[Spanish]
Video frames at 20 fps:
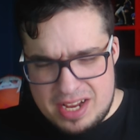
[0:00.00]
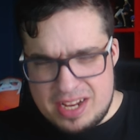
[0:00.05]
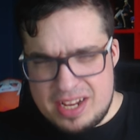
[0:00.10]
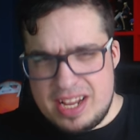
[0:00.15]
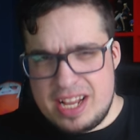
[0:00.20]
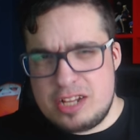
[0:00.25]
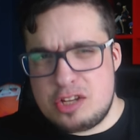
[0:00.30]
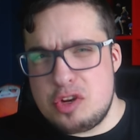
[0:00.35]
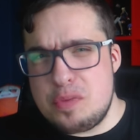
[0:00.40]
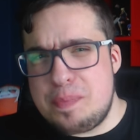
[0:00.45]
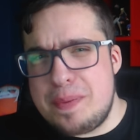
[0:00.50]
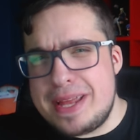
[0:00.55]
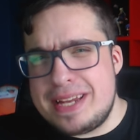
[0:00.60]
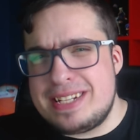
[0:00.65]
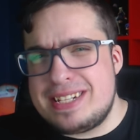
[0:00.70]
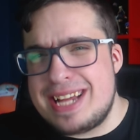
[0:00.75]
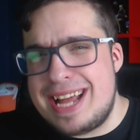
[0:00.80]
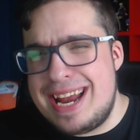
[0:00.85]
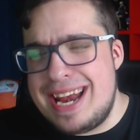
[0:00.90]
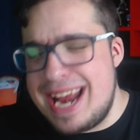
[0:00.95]
Es súper
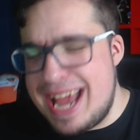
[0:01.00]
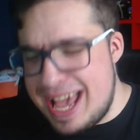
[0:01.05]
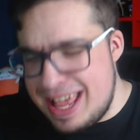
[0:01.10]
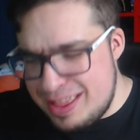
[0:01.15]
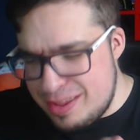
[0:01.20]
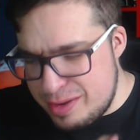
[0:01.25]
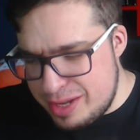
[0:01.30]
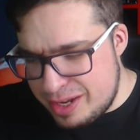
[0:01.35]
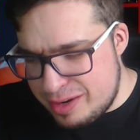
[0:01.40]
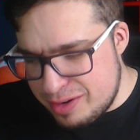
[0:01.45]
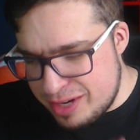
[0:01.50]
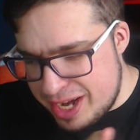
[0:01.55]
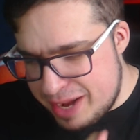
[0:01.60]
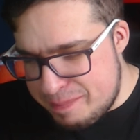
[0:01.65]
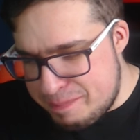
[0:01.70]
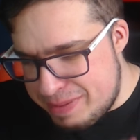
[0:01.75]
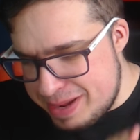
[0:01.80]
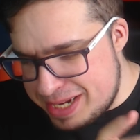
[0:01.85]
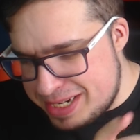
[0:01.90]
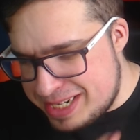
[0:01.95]
salado y con
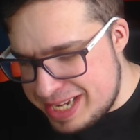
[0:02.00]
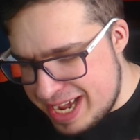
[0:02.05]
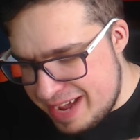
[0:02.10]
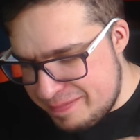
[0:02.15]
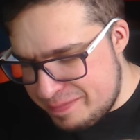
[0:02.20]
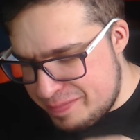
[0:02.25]
especia.